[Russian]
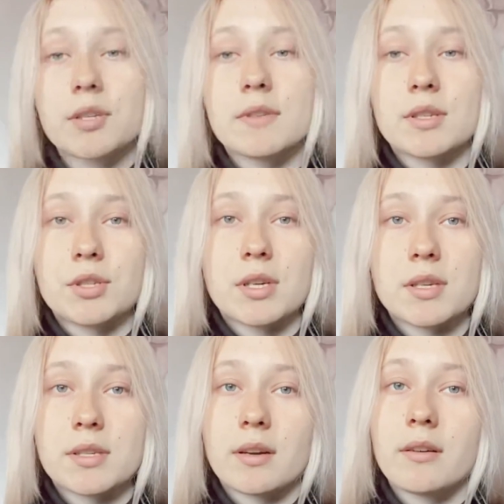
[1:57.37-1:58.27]

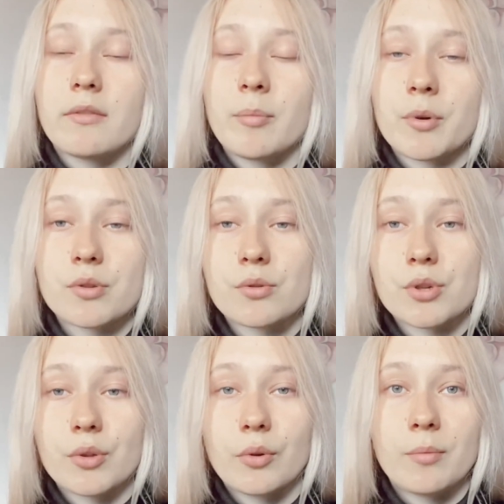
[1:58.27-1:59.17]
возвращаясь к вопросу,
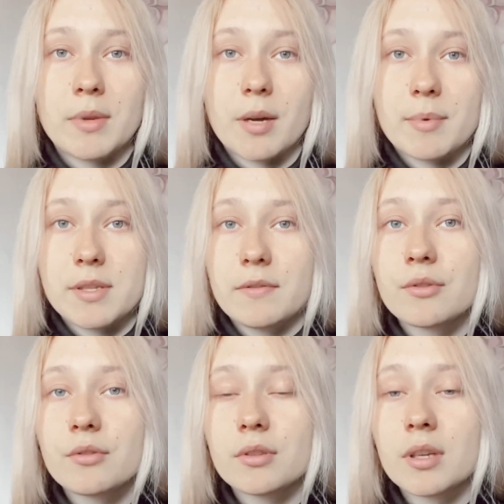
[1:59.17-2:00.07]
что меня
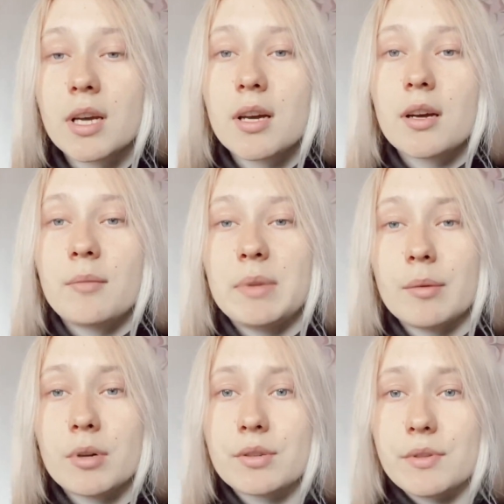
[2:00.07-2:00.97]
мотивирует, меня
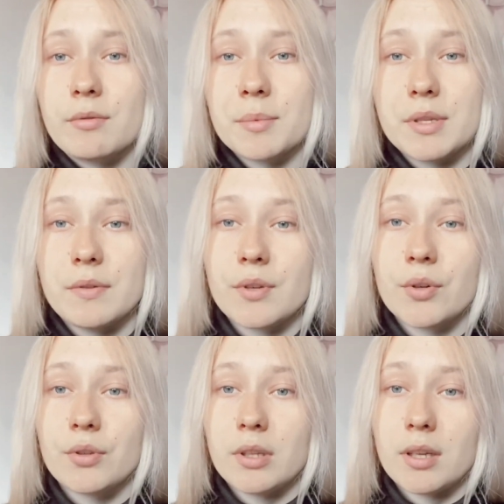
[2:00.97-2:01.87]
больше всего
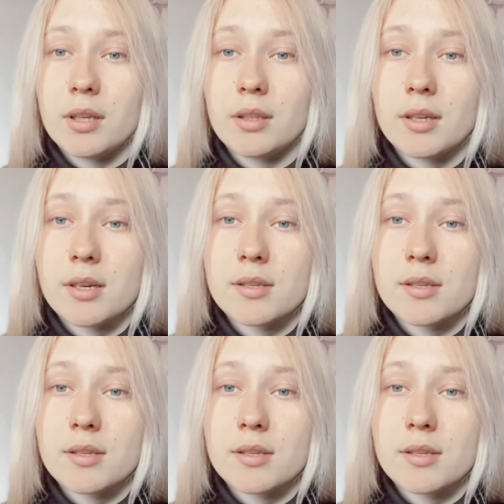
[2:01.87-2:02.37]
мотивирует эта